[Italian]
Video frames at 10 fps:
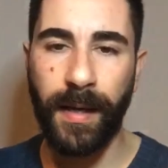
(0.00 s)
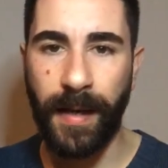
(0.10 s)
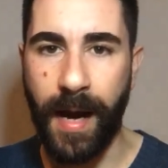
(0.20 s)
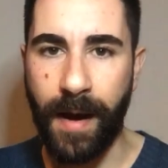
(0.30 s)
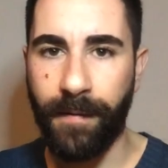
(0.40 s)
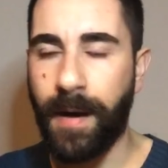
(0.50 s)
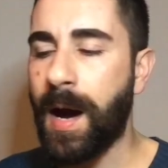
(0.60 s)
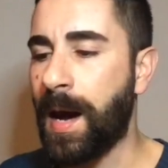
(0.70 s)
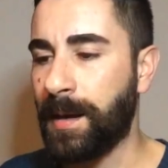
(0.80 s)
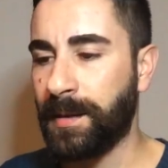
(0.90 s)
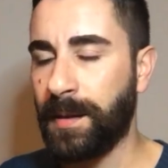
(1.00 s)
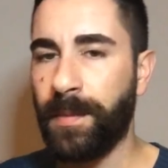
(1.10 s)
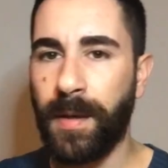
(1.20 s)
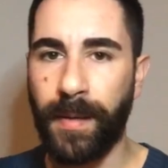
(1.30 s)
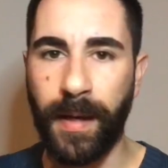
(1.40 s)
lava, anzi
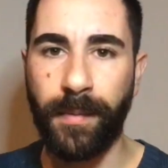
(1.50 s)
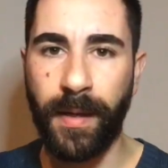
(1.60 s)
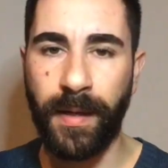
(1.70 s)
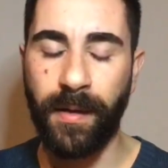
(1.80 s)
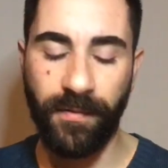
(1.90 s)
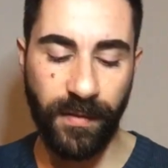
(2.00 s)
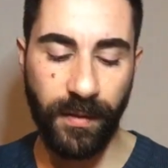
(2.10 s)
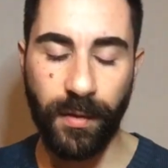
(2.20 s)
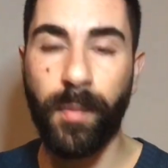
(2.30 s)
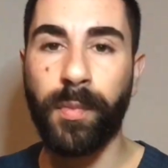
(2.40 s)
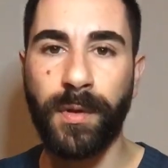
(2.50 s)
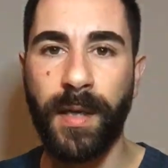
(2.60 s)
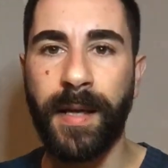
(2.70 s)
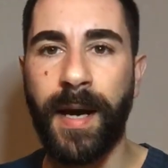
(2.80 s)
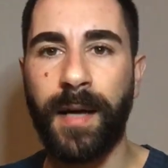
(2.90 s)
per i miei capelli è fin troppo
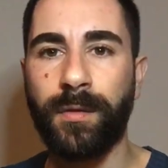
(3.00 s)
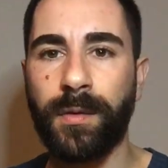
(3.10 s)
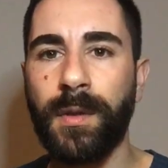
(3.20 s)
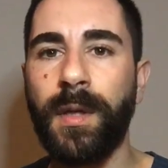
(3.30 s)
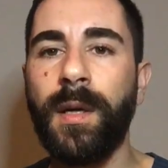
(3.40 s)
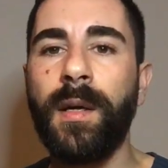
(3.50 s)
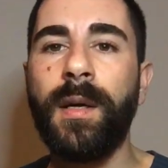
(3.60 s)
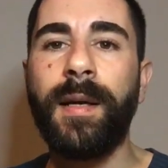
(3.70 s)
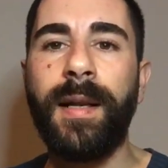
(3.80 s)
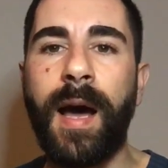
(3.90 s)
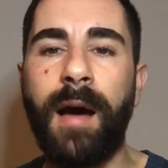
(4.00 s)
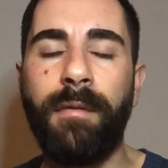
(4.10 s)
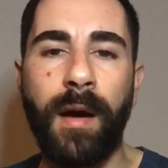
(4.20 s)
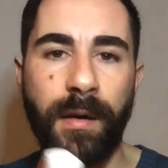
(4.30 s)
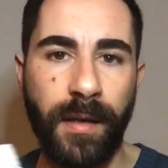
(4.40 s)
delicato,
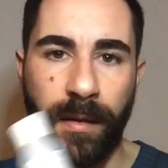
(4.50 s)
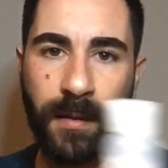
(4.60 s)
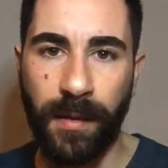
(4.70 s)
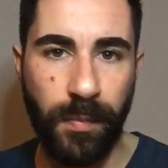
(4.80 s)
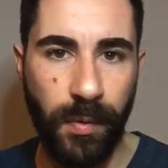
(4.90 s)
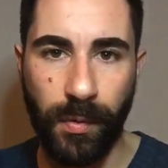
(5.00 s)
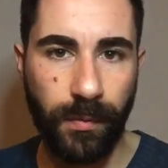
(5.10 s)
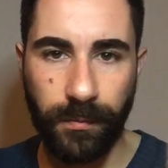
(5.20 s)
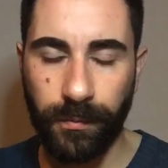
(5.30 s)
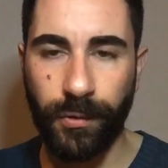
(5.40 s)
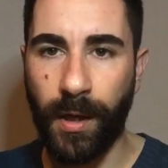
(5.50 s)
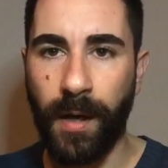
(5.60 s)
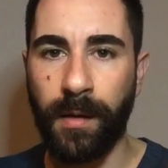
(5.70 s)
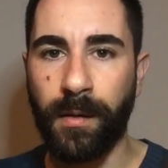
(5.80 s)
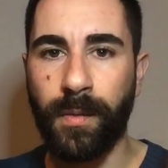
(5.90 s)
lava niente di più
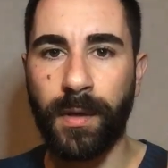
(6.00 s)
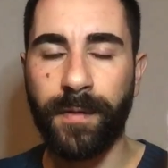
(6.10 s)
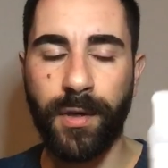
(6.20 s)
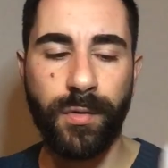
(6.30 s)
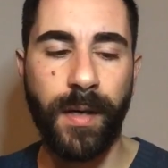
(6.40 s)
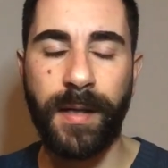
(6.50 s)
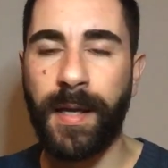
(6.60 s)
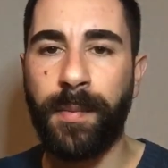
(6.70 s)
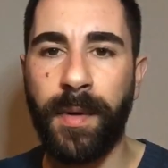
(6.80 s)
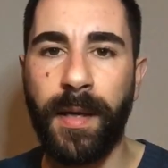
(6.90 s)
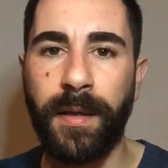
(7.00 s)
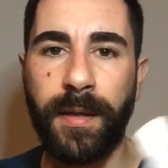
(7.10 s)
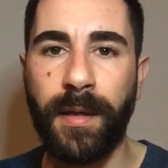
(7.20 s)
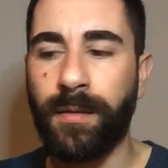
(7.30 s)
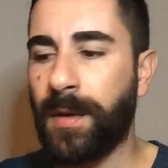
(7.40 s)
cioè eh, quando vi asciugate i
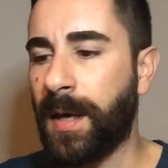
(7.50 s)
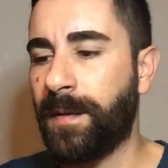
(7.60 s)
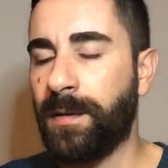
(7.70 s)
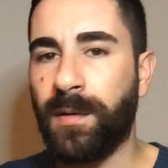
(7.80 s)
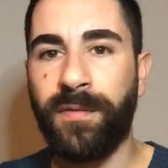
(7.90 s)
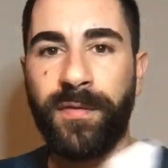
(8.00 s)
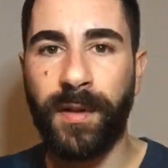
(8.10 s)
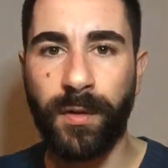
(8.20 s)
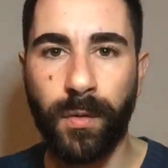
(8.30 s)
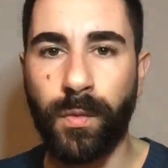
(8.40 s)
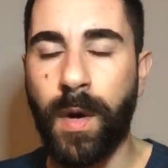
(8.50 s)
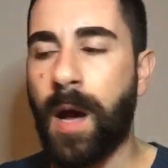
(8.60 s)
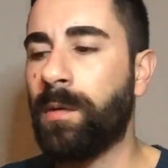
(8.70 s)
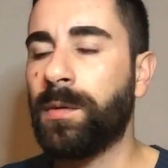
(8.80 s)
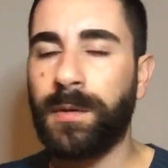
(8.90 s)
capelli non è che avete un effetto
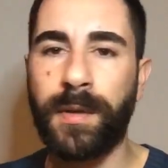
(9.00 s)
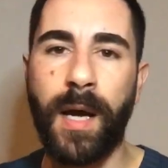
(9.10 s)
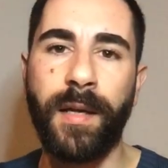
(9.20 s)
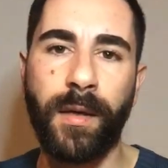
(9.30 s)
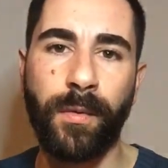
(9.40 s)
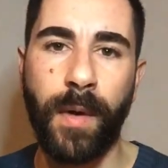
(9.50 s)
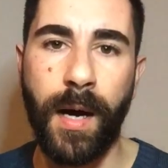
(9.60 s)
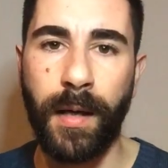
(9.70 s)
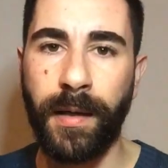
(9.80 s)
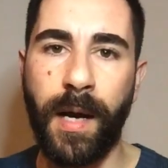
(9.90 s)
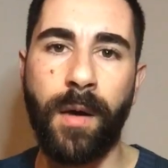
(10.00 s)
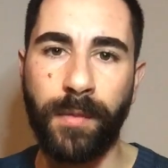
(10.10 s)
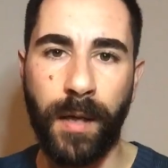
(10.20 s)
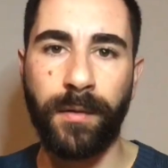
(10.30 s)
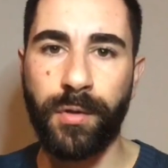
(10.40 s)
wow, tali e quali a
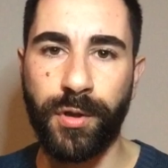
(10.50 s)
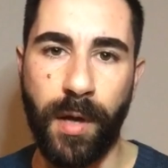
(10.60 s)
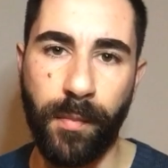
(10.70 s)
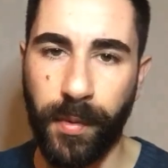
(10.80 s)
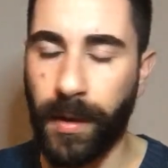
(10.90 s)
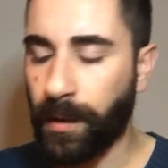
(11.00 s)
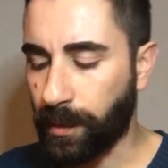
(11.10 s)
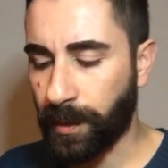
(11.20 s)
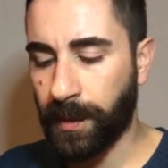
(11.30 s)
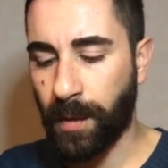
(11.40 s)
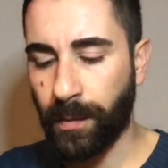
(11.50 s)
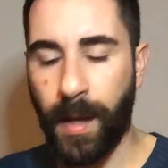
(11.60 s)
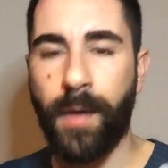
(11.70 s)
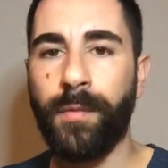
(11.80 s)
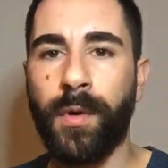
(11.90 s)
un altro shampoo che costa un
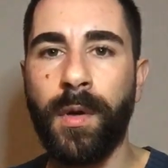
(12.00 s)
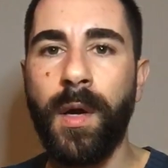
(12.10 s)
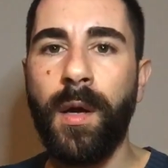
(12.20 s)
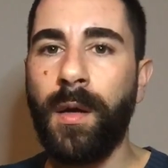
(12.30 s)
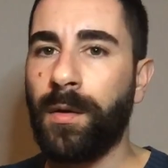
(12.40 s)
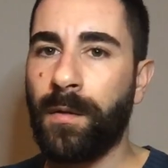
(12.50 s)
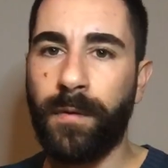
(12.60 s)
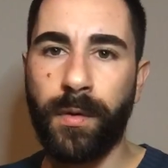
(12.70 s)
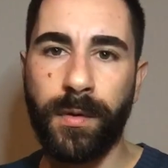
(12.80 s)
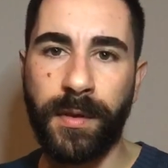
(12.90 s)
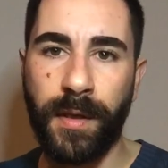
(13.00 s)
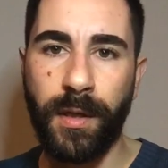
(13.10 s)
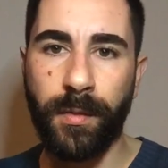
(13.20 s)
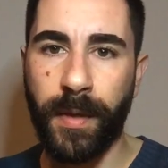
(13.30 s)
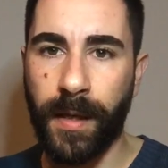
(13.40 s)
euro. Non ve lo
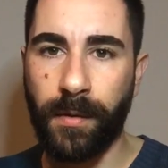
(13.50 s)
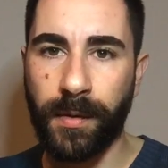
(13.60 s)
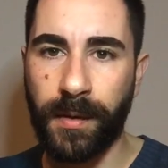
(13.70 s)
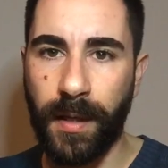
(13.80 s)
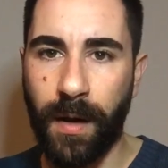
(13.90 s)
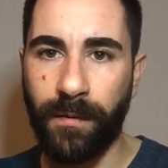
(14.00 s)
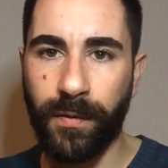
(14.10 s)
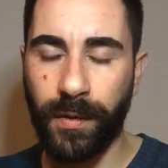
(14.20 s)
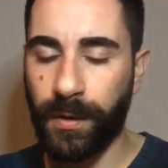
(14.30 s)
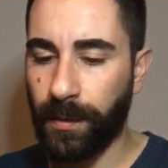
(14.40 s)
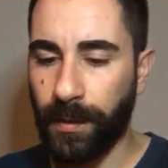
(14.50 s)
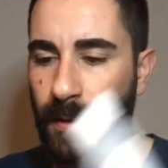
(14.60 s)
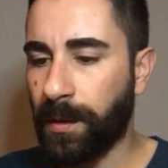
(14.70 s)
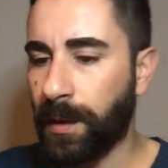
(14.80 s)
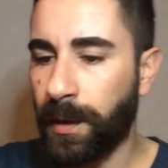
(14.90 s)
consiglio perché costerà un fottio di
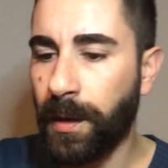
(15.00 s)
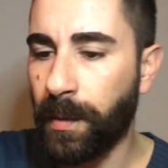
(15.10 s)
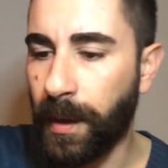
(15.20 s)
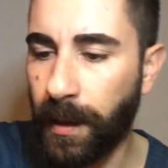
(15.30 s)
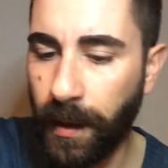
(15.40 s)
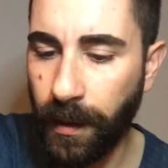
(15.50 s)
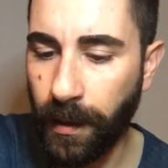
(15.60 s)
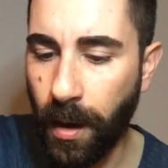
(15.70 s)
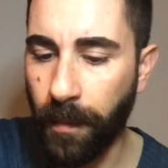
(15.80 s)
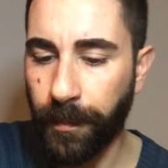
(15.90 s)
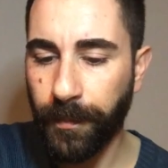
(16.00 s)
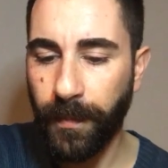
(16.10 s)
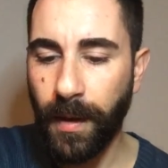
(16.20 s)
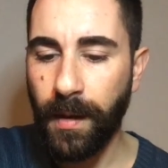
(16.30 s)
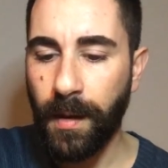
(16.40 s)
soldi, quindi no.
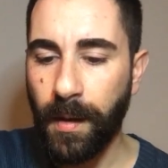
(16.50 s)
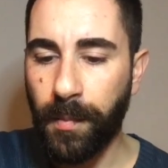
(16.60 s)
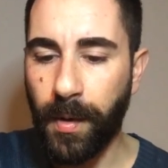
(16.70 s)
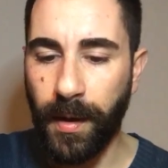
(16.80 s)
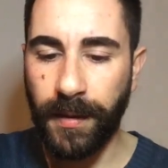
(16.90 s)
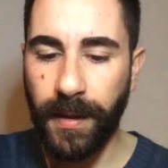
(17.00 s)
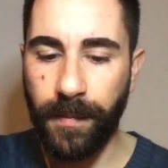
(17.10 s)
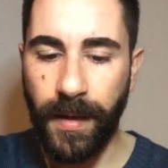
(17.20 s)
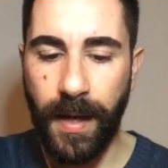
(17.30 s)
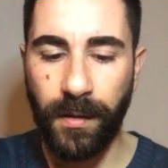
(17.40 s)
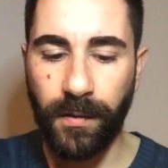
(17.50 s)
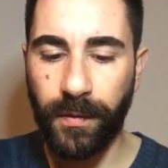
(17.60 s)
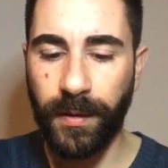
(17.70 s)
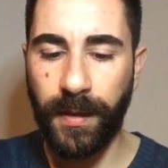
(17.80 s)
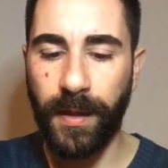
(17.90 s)
Poi terminato
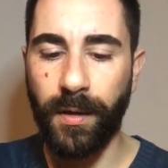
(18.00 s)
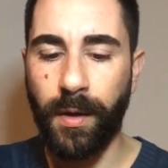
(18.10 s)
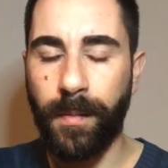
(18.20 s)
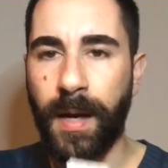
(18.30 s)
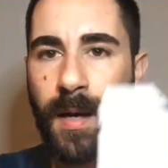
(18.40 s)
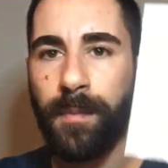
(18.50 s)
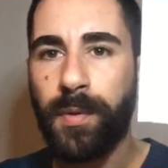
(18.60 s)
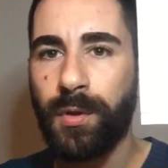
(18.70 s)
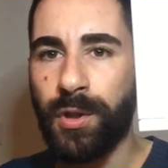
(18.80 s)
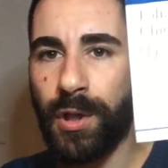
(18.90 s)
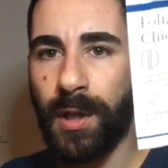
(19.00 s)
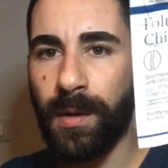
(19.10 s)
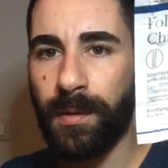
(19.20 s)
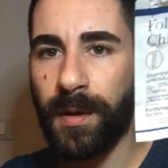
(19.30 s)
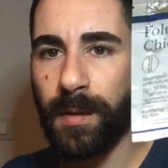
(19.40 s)
Foltachioma,
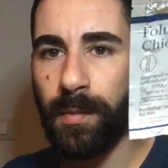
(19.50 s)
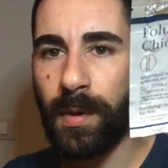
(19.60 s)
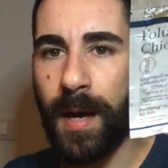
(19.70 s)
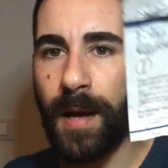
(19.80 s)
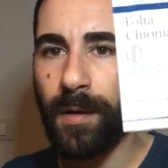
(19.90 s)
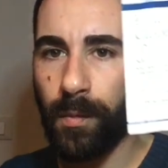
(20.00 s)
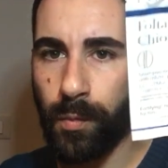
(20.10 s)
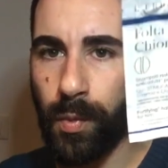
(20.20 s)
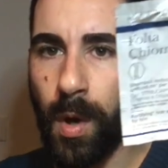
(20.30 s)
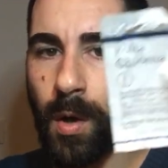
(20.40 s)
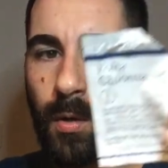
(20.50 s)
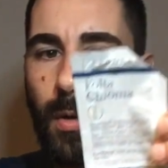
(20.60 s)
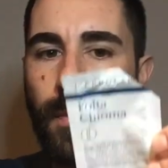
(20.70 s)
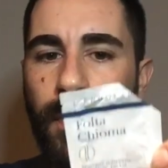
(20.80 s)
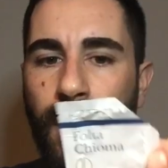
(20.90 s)
campioncino di erbolario,
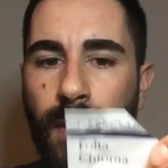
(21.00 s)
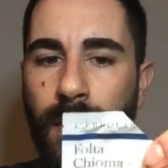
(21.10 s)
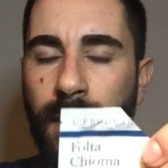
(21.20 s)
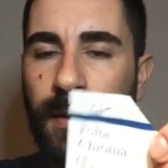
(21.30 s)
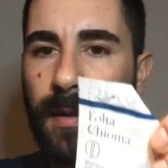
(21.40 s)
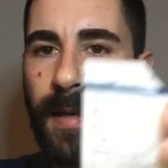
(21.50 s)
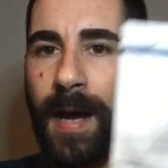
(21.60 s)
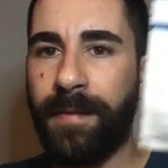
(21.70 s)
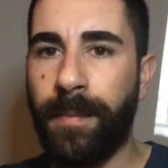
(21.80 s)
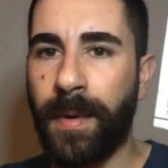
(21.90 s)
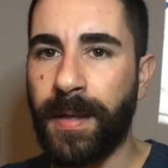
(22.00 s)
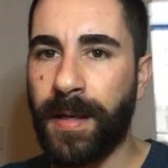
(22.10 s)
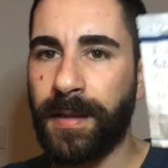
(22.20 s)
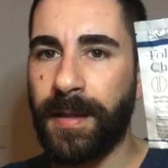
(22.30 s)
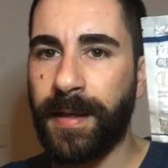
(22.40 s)
buono, però eh, lava in
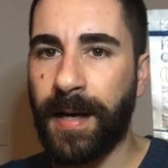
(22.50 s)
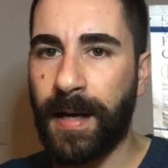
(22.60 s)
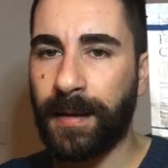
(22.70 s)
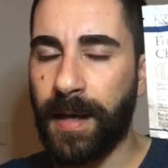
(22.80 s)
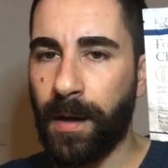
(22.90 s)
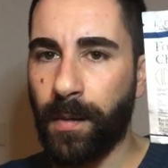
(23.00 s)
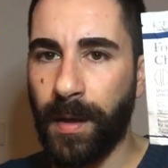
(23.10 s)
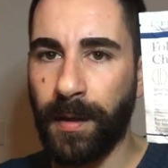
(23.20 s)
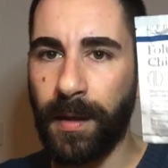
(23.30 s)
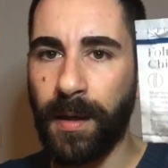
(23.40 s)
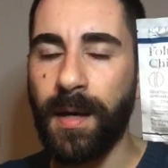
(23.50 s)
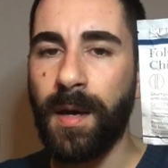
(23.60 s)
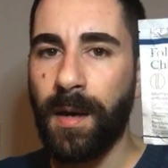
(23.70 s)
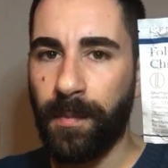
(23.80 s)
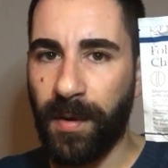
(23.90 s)
maniera delicata e eh, quindi
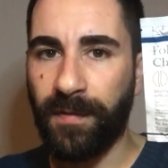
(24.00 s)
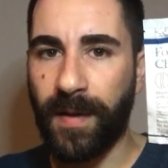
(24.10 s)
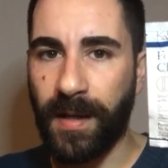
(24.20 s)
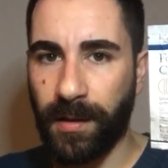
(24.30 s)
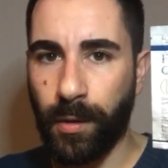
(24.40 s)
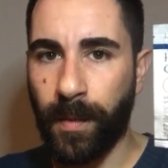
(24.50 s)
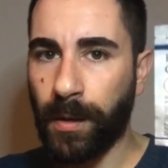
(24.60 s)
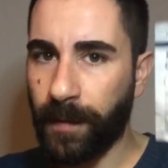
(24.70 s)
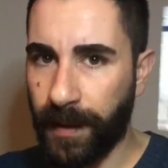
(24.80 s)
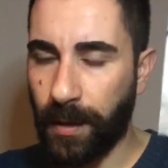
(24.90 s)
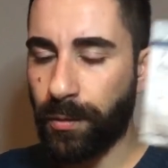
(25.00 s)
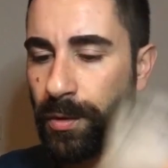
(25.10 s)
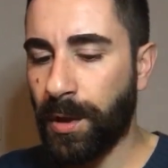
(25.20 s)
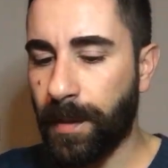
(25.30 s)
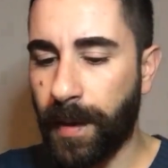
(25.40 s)
per fare schiuma dovete
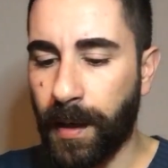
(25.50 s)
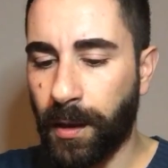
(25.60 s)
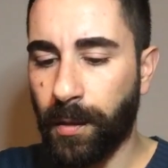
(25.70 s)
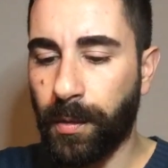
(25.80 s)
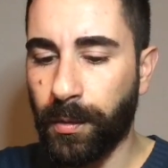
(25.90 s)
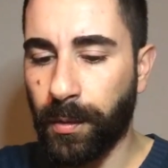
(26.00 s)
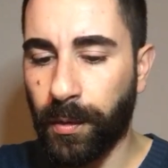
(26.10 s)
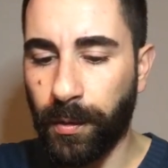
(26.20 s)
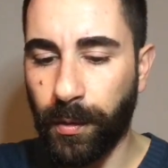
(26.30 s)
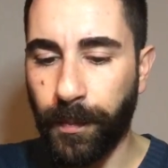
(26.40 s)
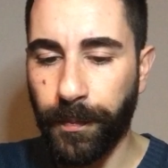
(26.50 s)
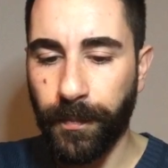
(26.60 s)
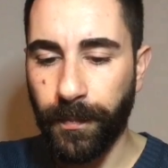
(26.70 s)
aggiungere parecchio prodotto.